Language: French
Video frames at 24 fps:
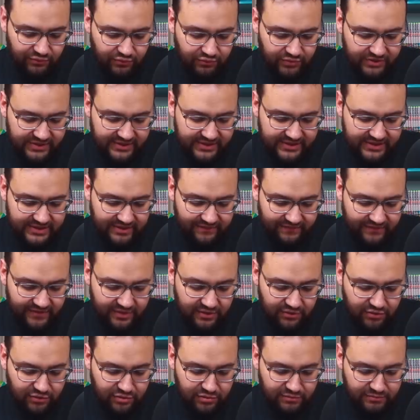tout si ça fait
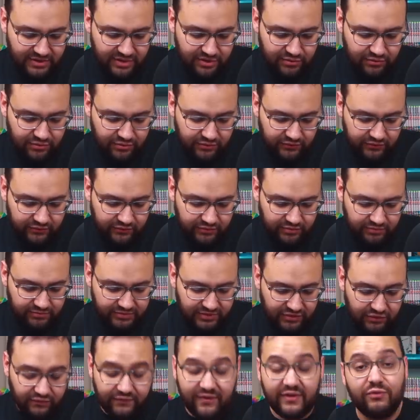une minute, mais
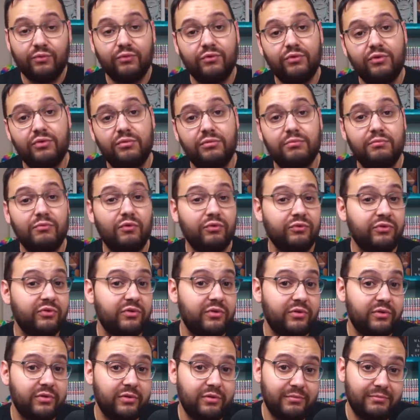de toute façon une montre
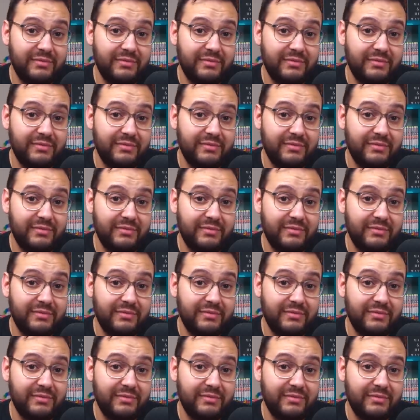euh,